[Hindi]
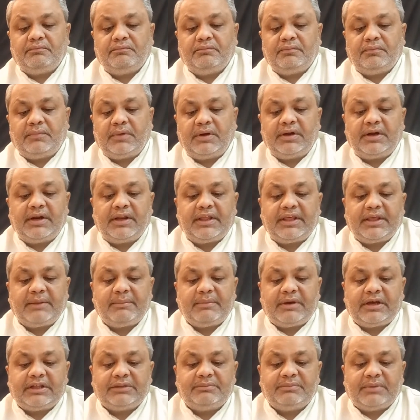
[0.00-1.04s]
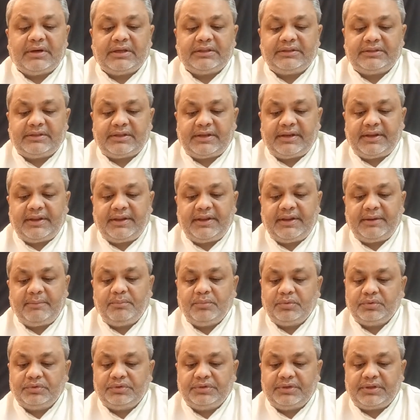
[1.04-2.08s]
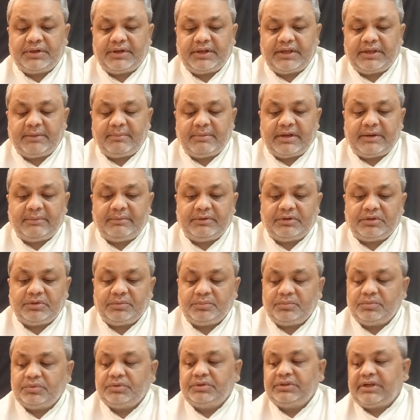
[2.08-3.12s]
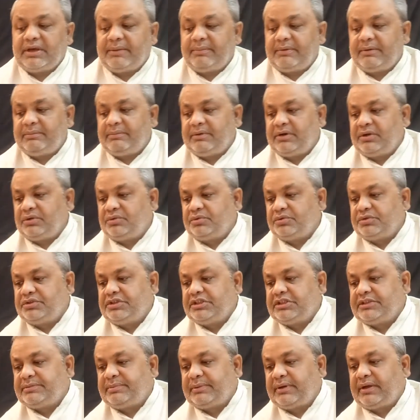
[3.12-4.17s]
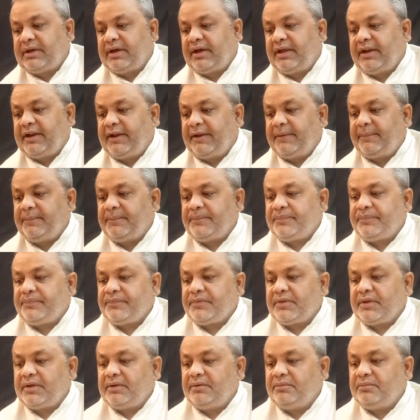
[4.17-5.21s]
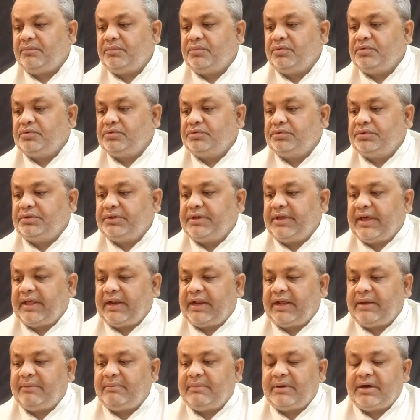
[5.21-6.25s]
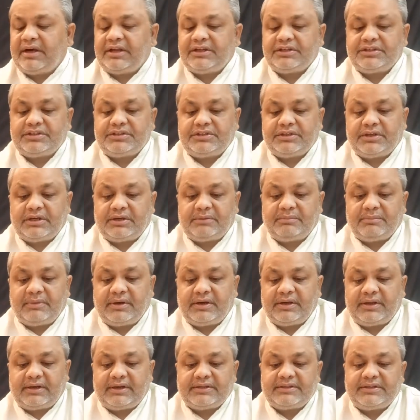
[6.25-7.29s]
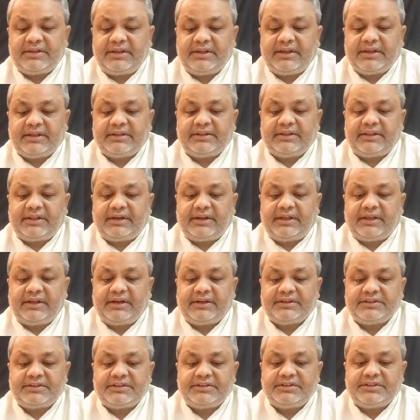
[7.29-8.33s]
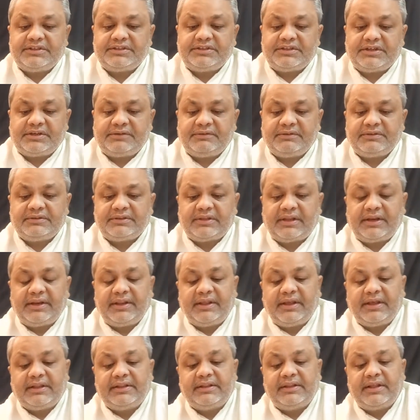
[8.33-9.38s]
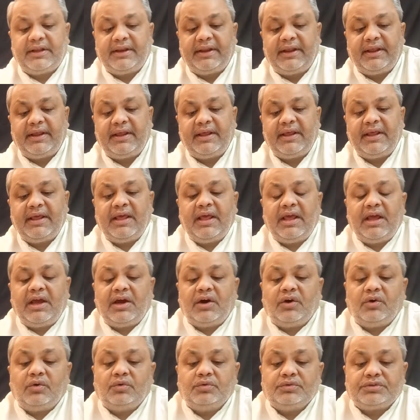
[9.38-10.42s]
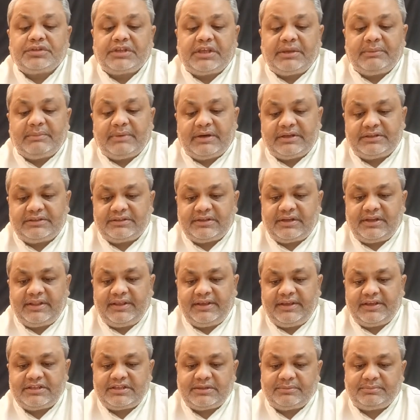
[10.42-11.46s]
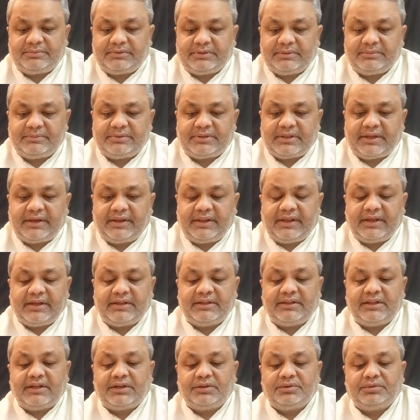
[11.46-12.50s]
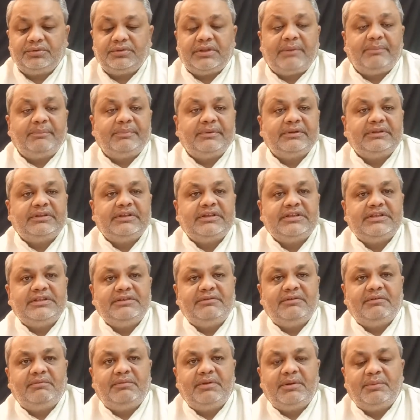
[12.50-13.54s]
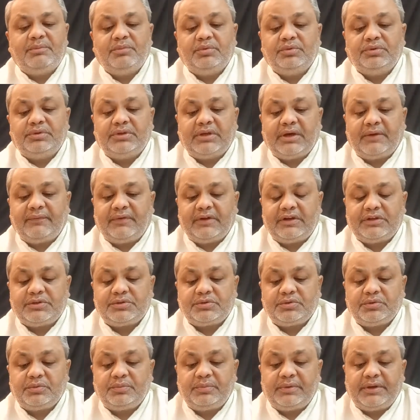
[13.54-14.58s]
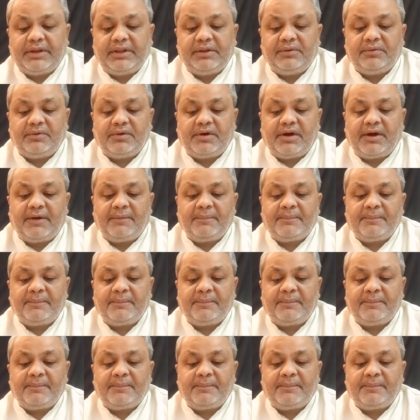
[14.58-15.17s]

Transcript: मंगल के बाद बात करेंगे बुध ग्रह के बारे में तो बुध का भ्रमण कुछ इस प्रकार है बुध 11 मार्च तक मकर राशि के अंदर है राशि से छठवें स्थान के अंदर है और उसके बाद चलेंगे सप्तम स्थान के अंदर तो दाम्पत्य जीवन में बुध का फल शुभ नहीं होगा